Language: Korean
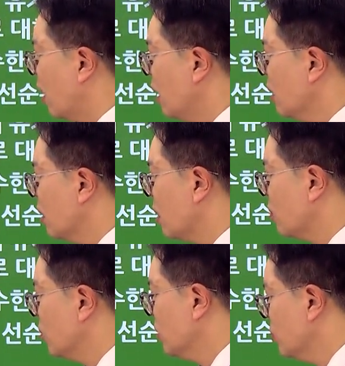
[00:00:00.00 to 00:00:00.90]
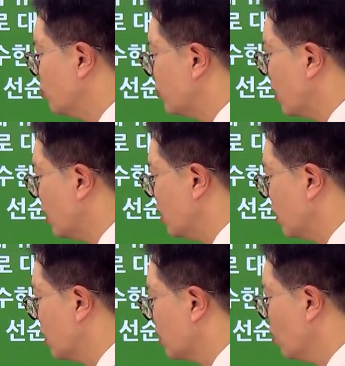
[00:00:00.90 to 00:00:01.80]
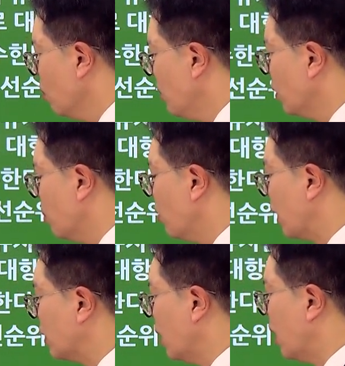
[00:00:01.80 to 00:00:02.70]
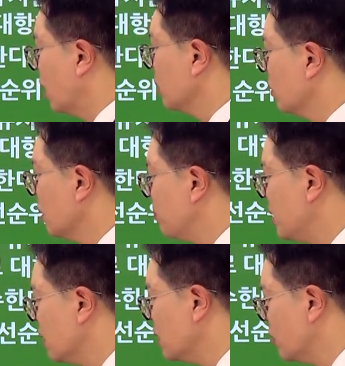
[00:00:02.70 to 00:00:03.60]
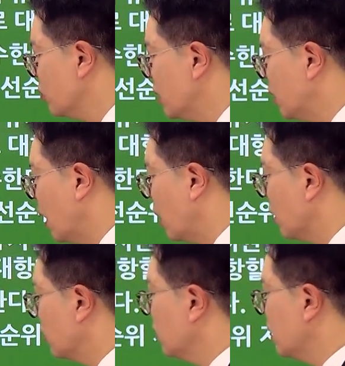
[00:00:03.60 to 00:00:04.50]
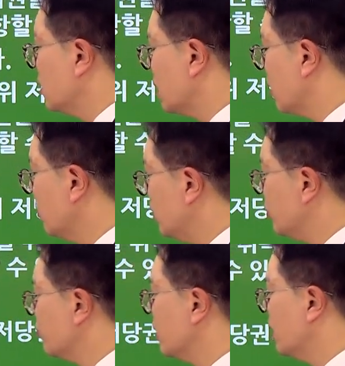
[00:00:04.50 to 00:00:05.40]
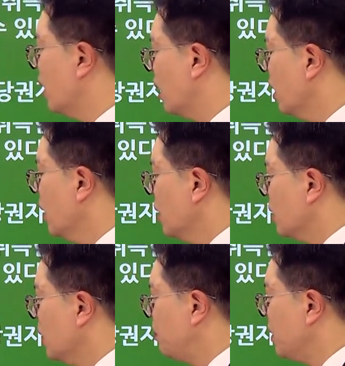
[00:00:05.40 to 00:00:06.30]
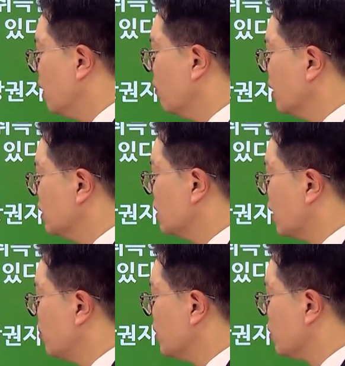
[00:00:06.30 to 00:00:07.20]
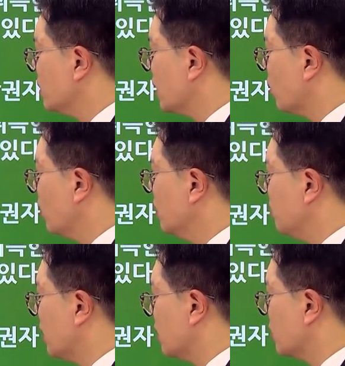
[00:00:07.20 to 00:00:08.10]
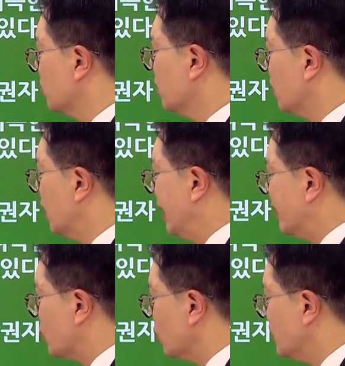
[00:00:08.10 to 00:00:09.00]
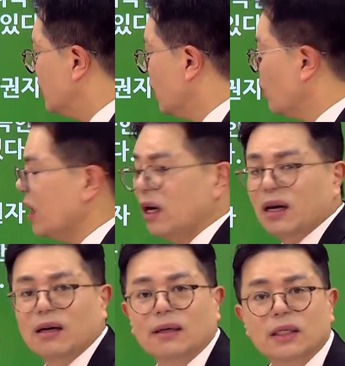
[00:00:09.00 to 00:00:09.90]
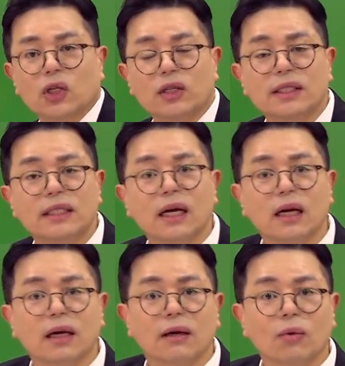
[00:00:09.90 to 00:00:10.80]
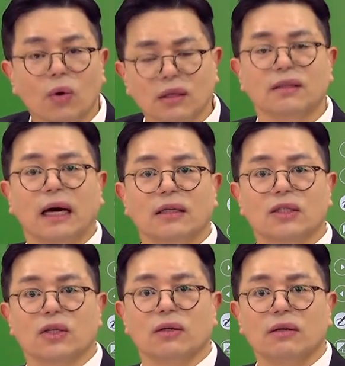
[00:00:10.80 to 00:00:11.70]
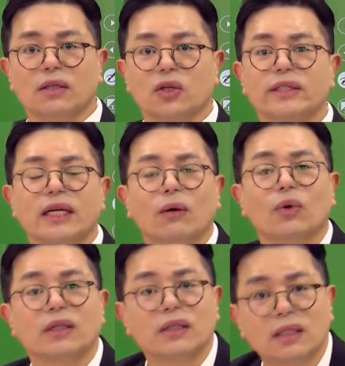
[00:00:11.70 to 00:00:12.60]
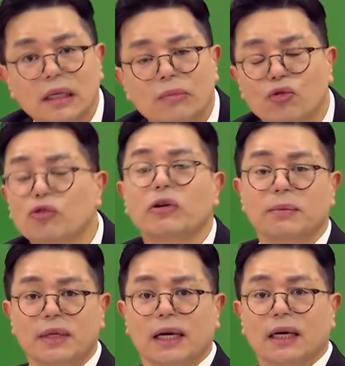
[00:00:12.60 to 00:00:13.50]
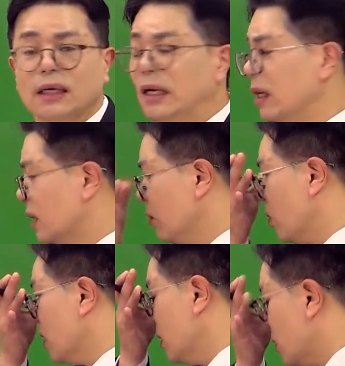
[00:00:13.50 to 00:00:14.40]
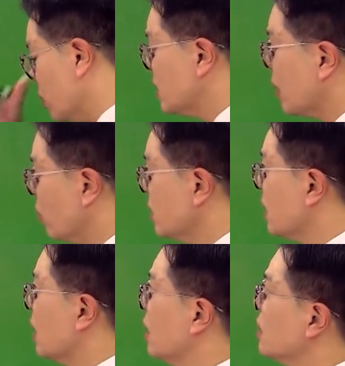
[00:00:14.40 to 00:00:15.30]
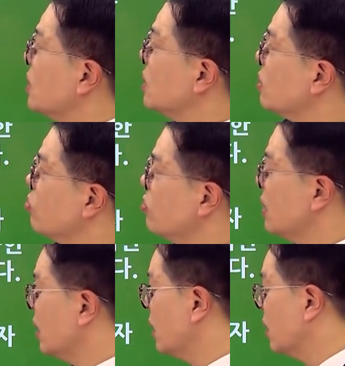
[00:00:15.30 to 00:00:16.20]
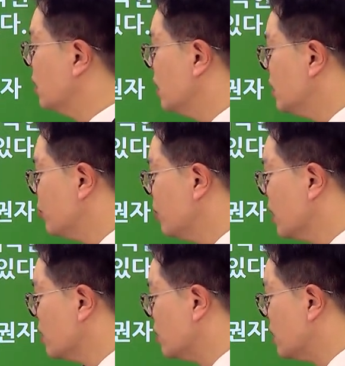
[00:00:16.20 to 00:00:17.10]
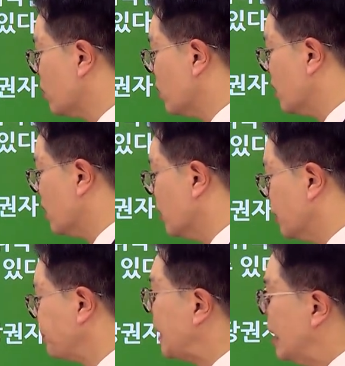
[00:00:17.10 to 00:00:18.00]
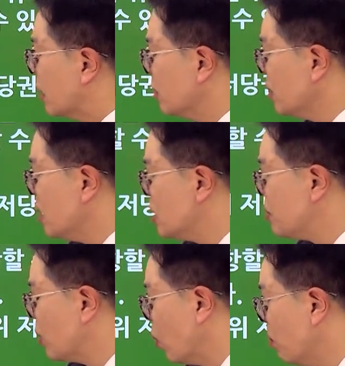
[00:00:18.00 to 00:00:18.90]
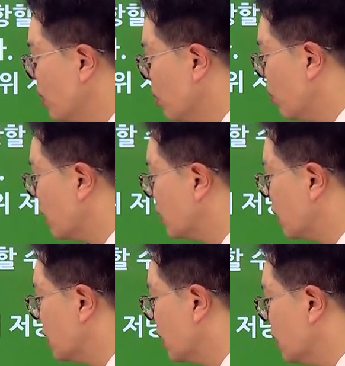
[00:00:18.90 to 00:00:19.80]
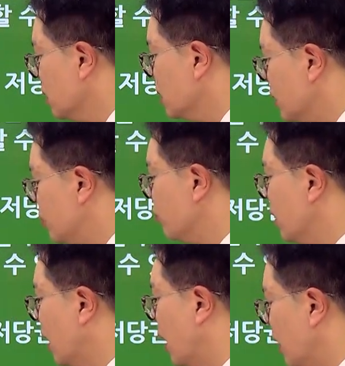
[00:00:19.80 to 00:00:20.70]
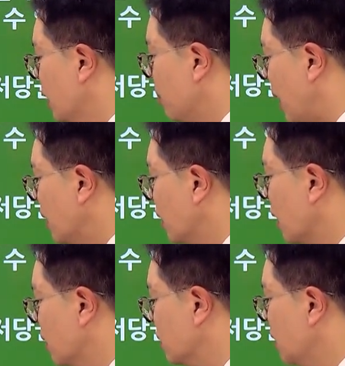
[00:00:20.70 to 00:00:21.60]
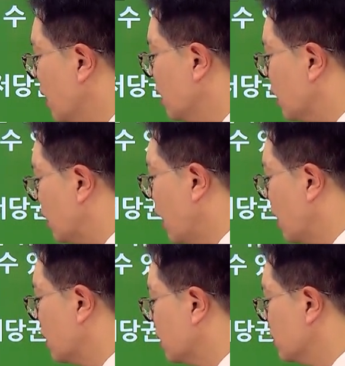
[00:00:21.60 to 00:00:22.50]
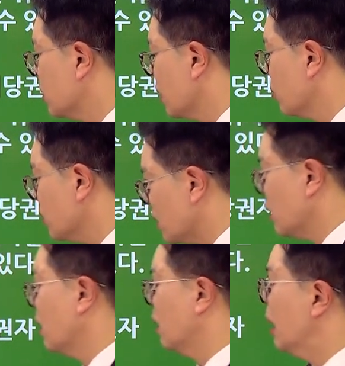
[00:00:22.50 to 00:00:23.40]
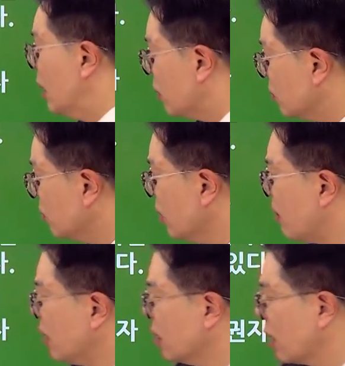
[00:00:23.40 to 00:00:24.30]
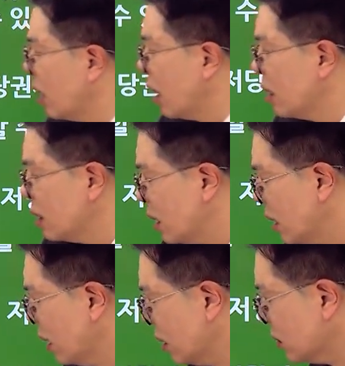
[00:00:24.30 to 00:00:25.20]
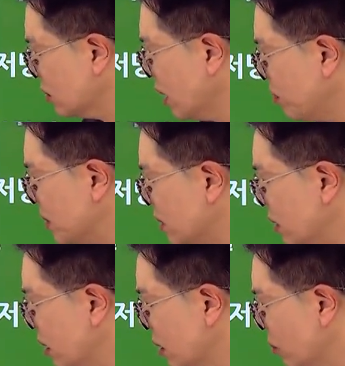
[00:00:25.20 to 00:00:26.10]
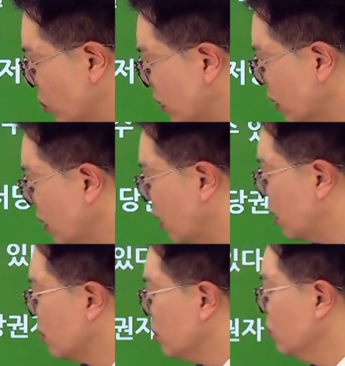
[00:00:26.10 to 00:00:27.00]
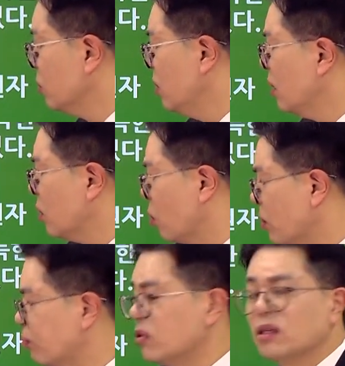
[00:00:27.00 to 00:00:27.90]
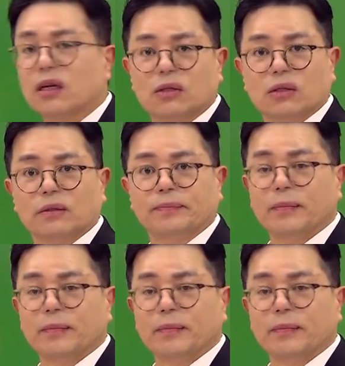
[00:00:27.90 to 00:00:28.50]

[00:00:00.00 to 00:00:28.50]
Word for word: A가 갖고 있는 주택이 경매 넘어갔다. 여기 B가 살고 있다. 그런데 이 사람이 일 순위인데 이 B라고 하는 사람이 전세권입니다. 여러분들 전세와 전세 권은 다르죠. 전세권은 물권입니다. 그럼 여기는 전세권자가 최선순위라는 얘기는 일 순위가 전세권이에요. 그런데 이 집이 경매 넘어갔다는 얘기는 이 순위가 만약에 은행이 있다. 근저당권자다. 그런데 만약에 A가 은행빚을 해결 못했다. 그러면 은행이 경매 붙이겠죠.